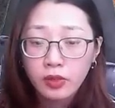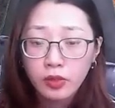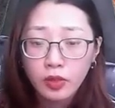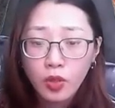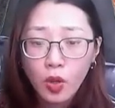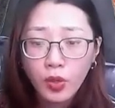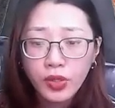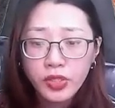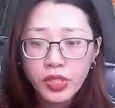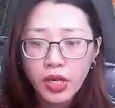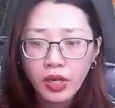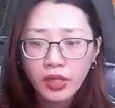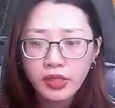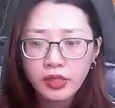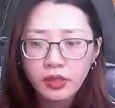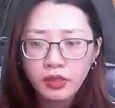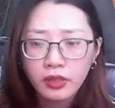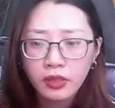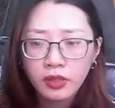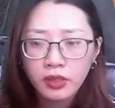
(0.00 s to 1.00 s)
Ôi trời!
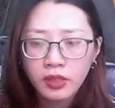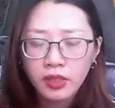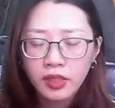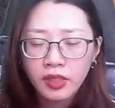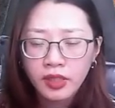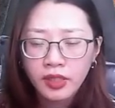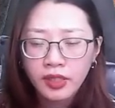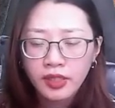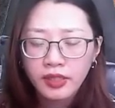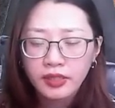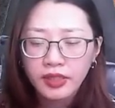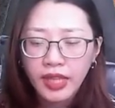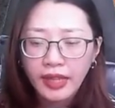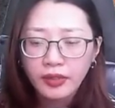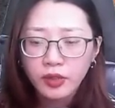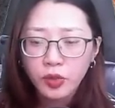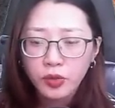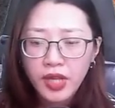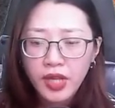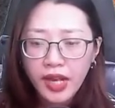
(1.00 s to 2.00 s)

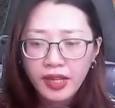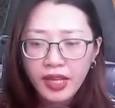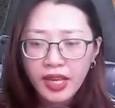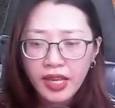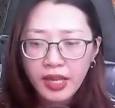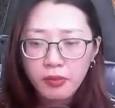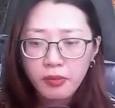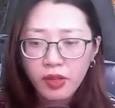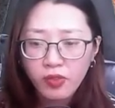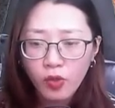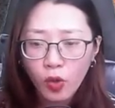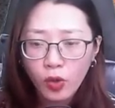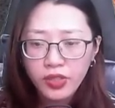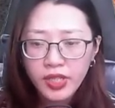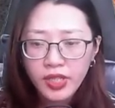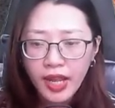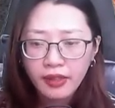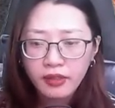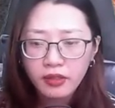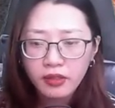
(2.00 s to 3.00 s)
Tả Tiểu Đa nghe mà vỗ
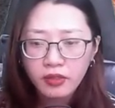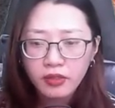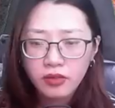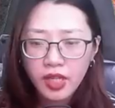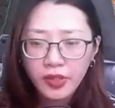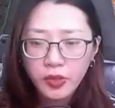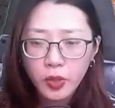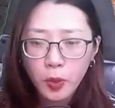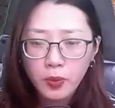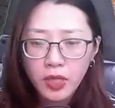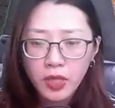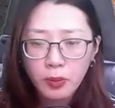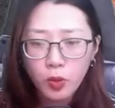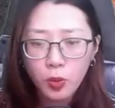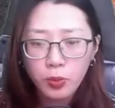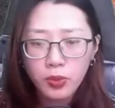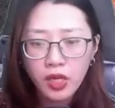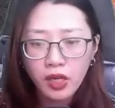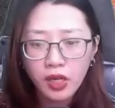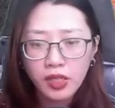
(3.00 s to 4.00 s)
trán, đây đúng là
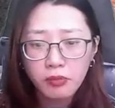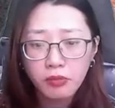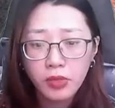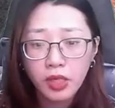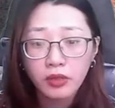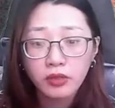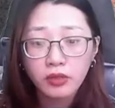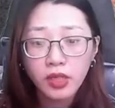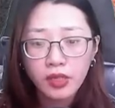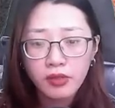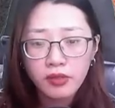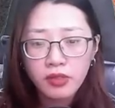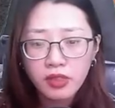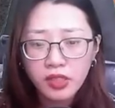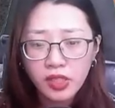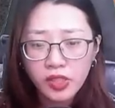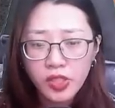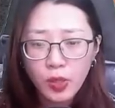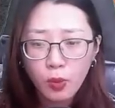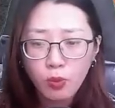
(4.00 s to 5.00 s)
một lời bừng tỉnh
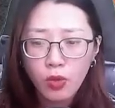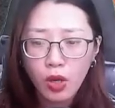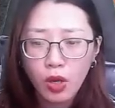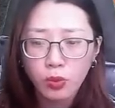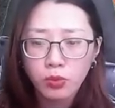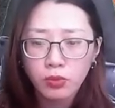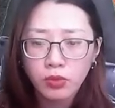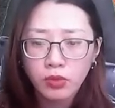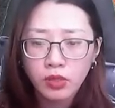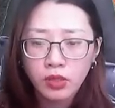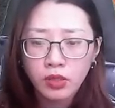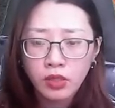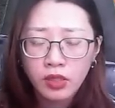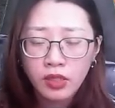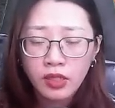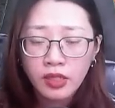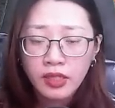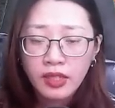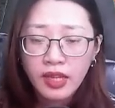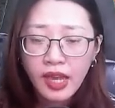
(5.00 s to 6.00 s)
người trong mộng.
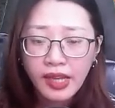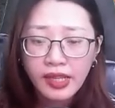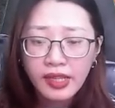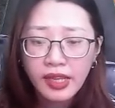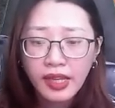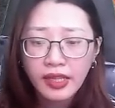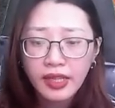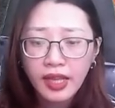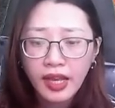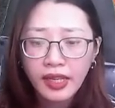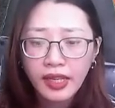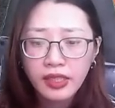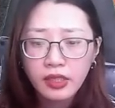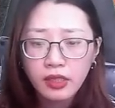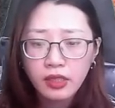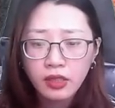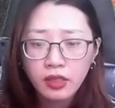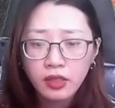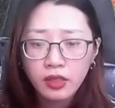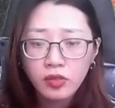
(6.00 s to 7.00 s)
Hay hay
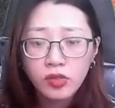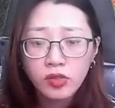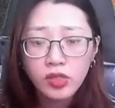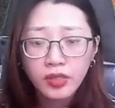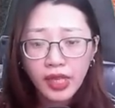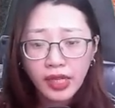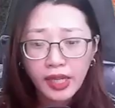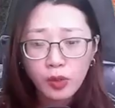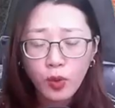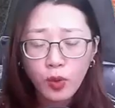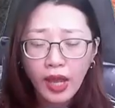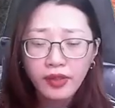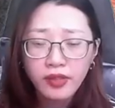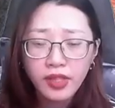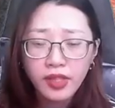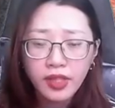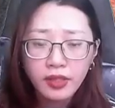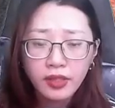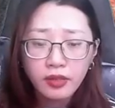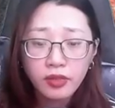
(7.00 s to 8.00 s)
hay, như này quả
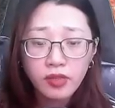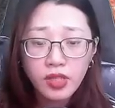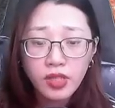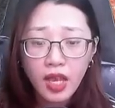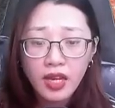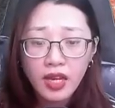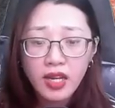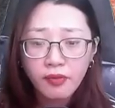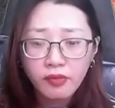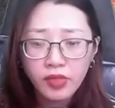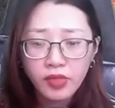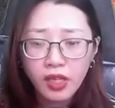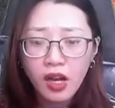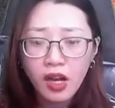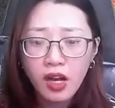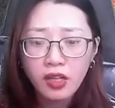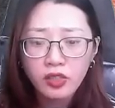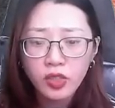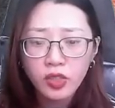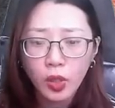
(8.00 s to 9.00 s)
nhiên dễ làm việc
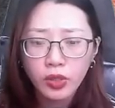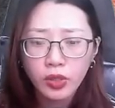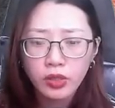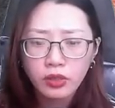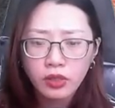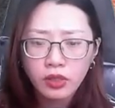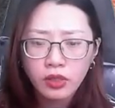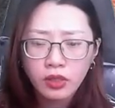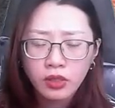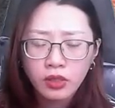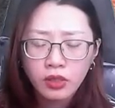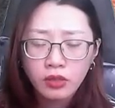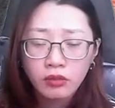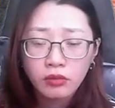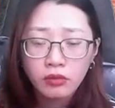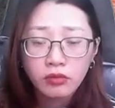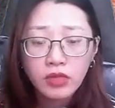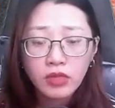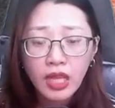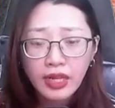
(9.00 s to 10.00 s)
hơn rồi.
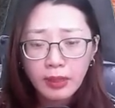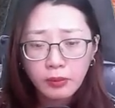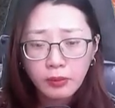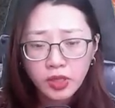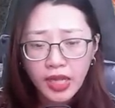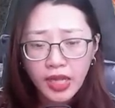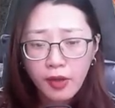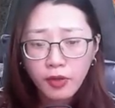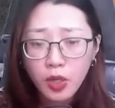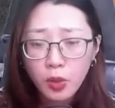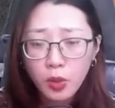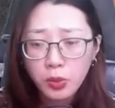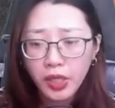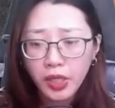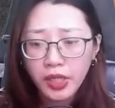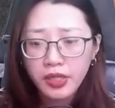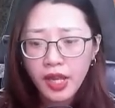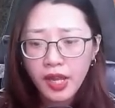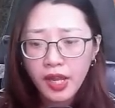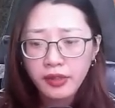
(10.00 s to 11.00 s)
Ta làm sao không
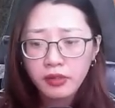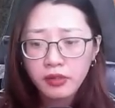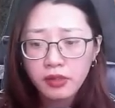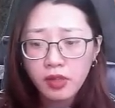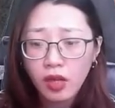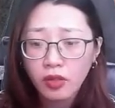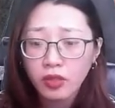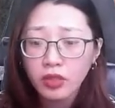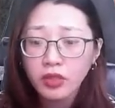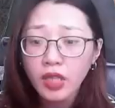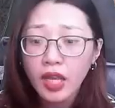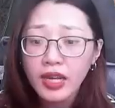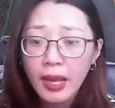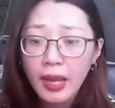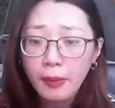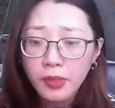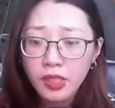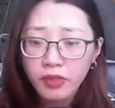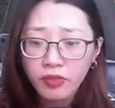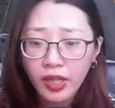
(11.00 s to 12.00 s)
nghĩ đến còn có thể
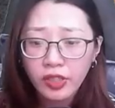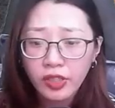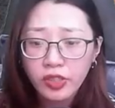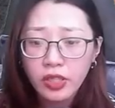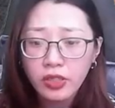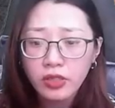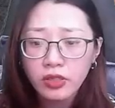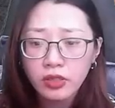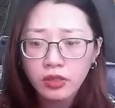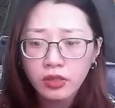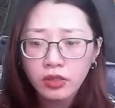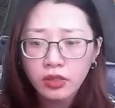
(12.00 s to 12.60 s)
làm như vậy chứ?